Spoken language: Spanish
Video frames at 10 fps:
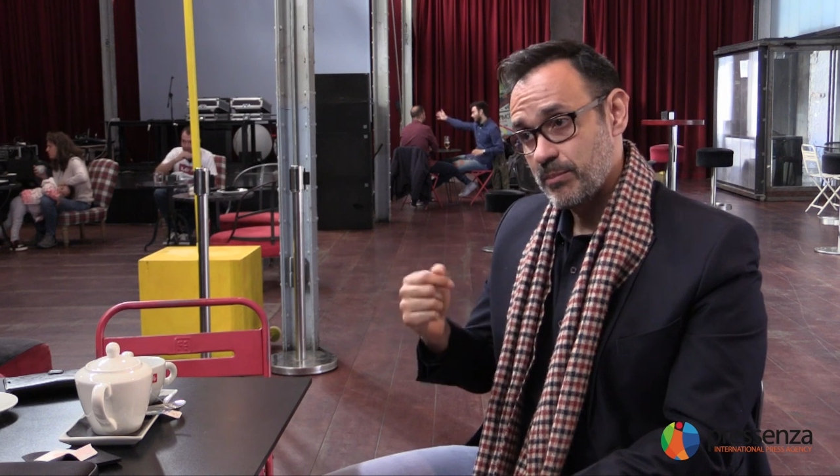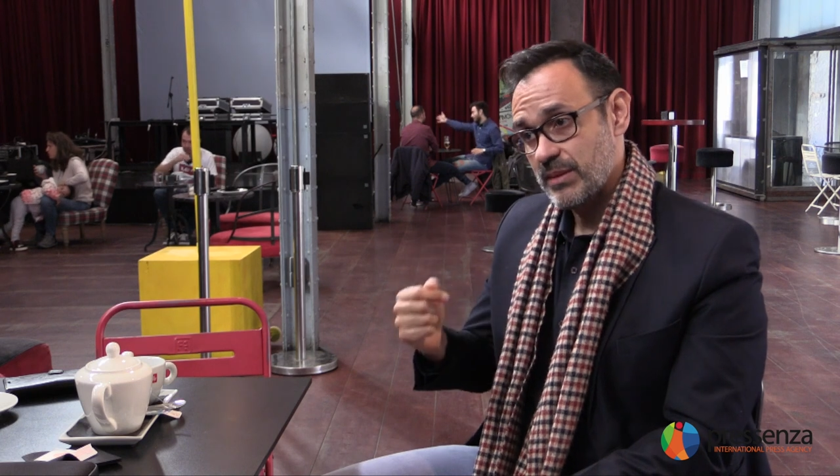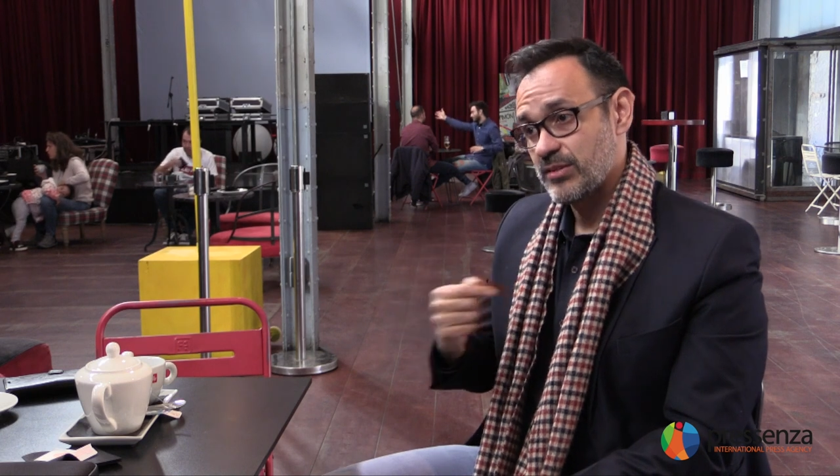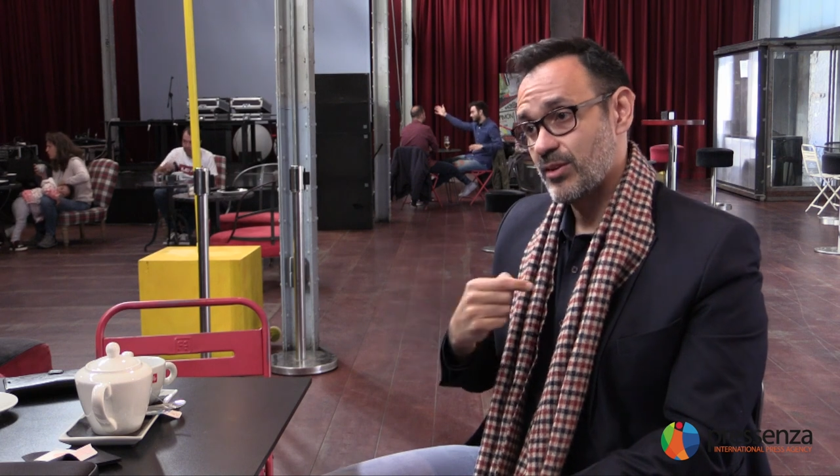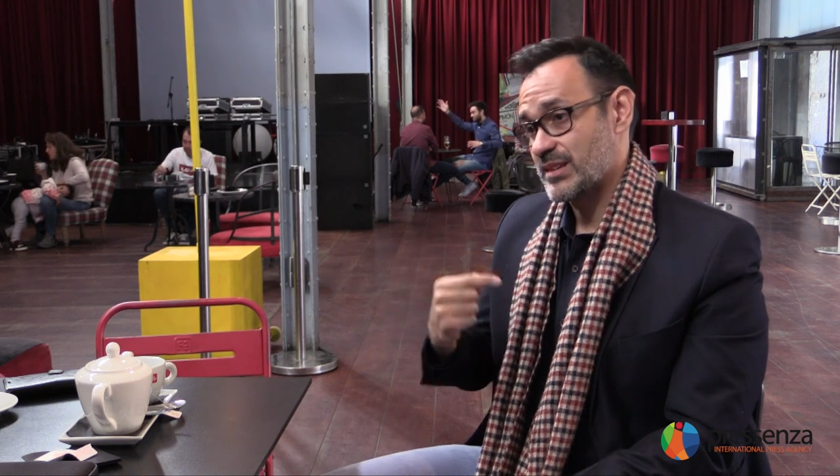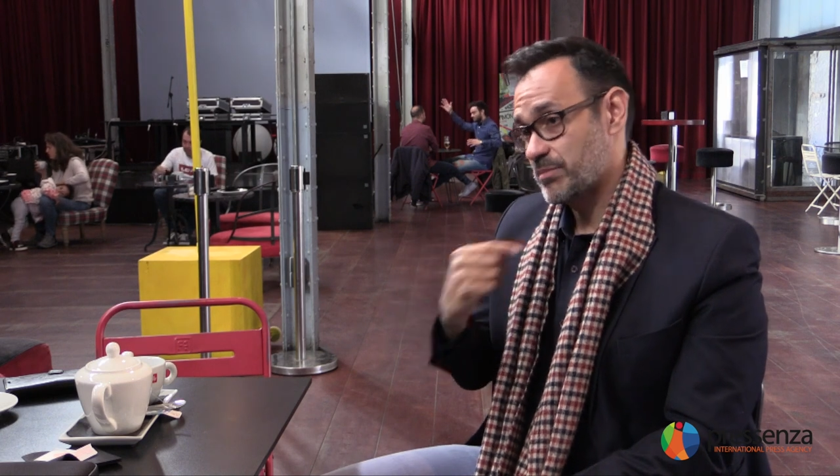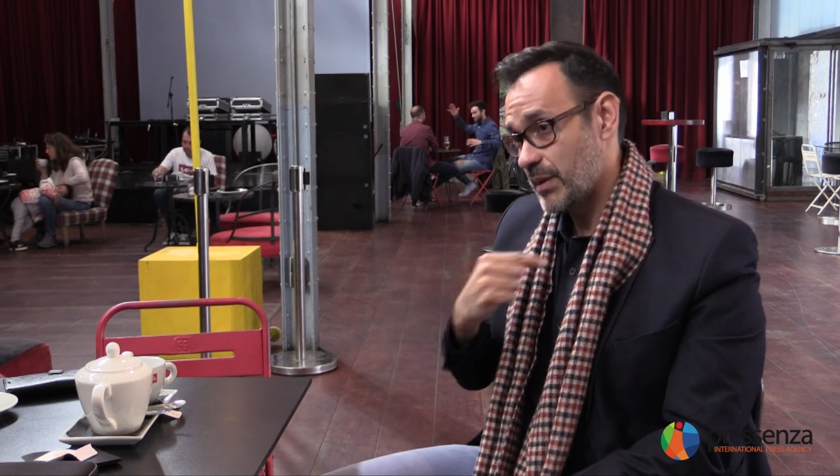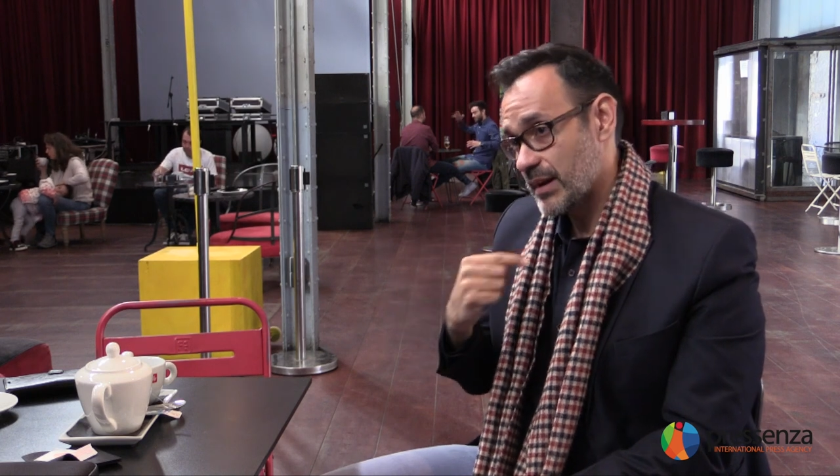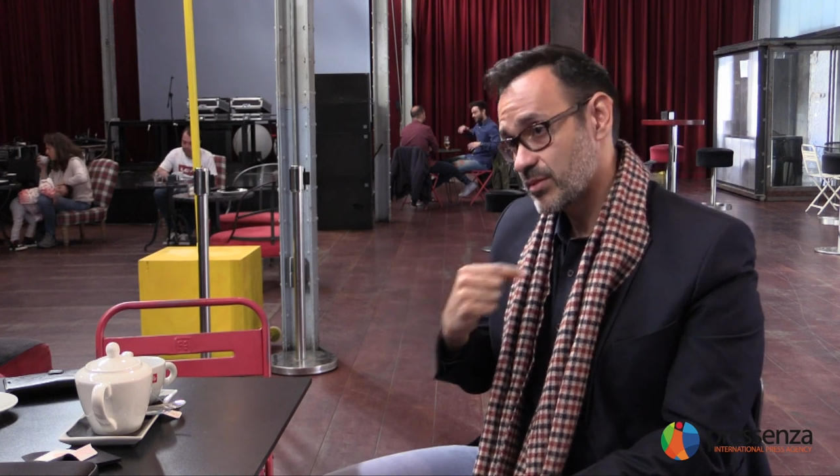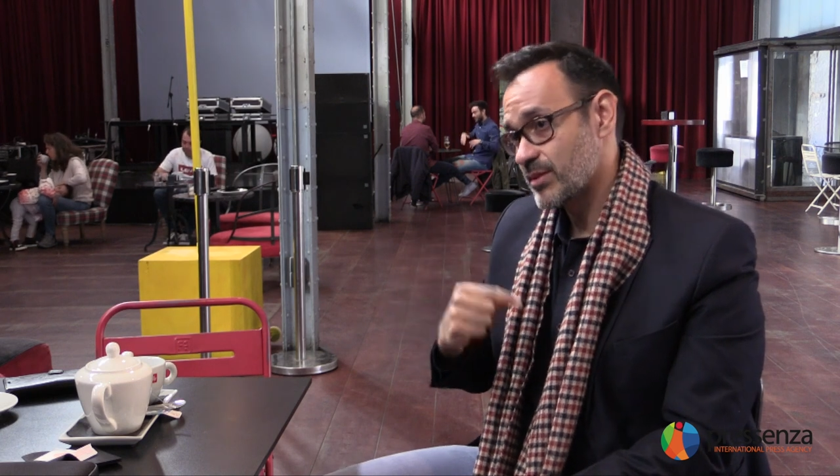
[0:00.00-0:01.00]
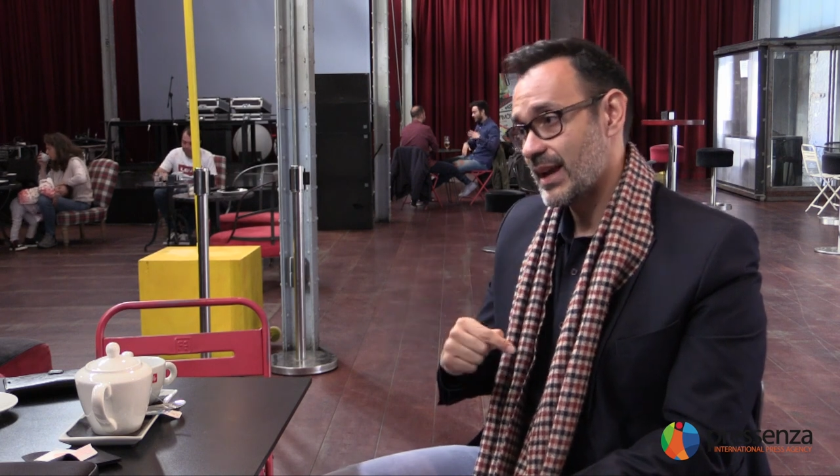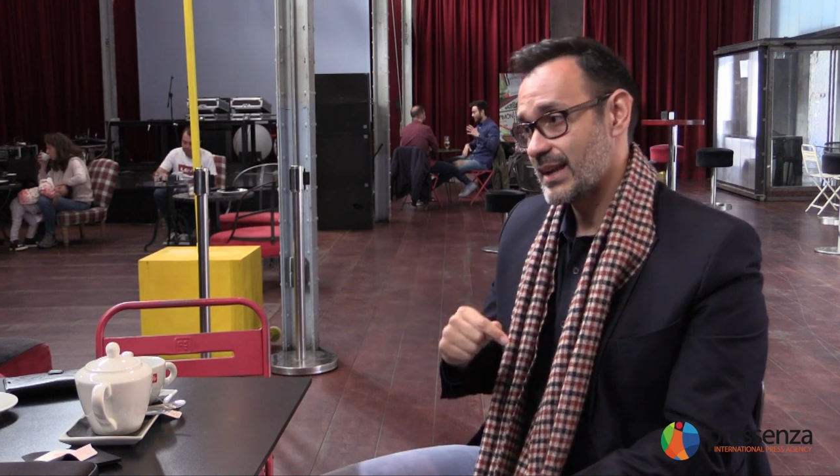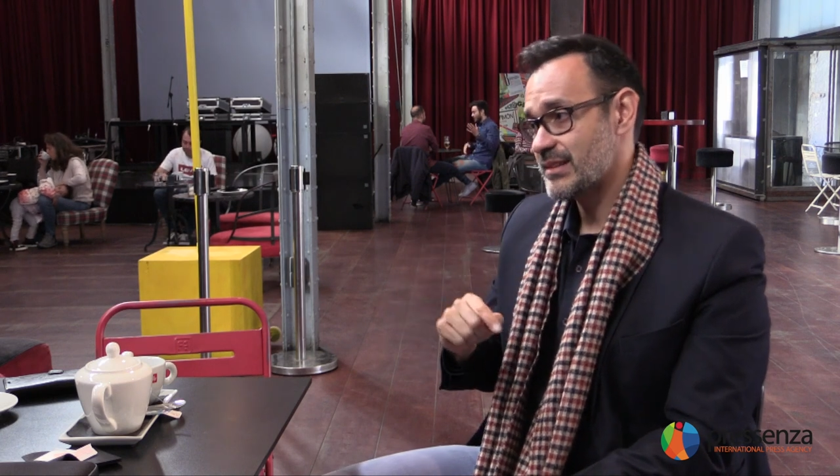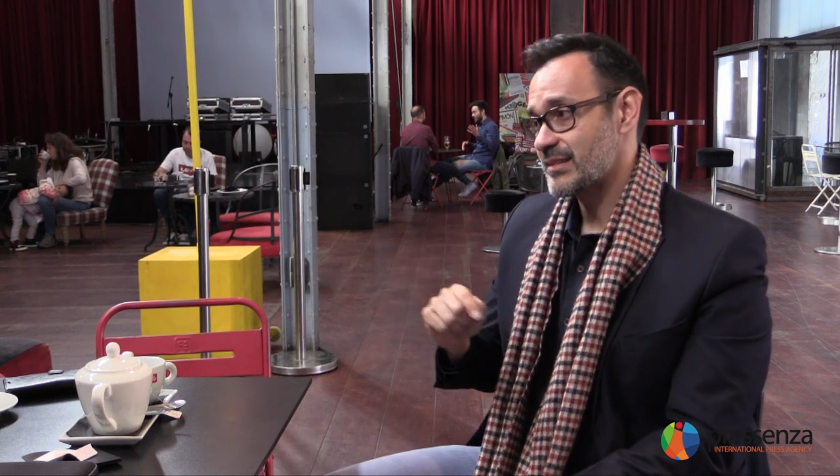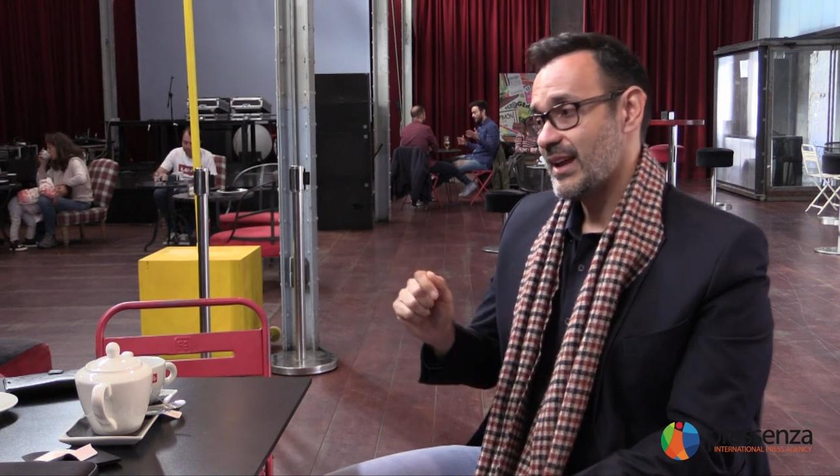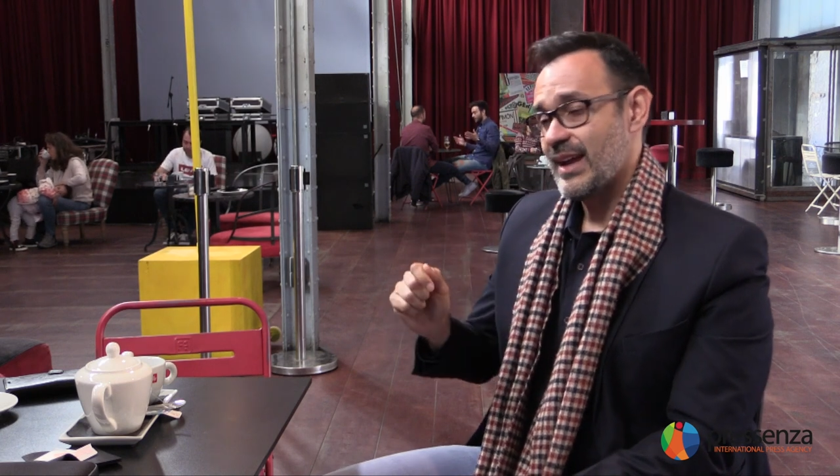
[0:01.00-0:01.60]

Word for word: pensiones personales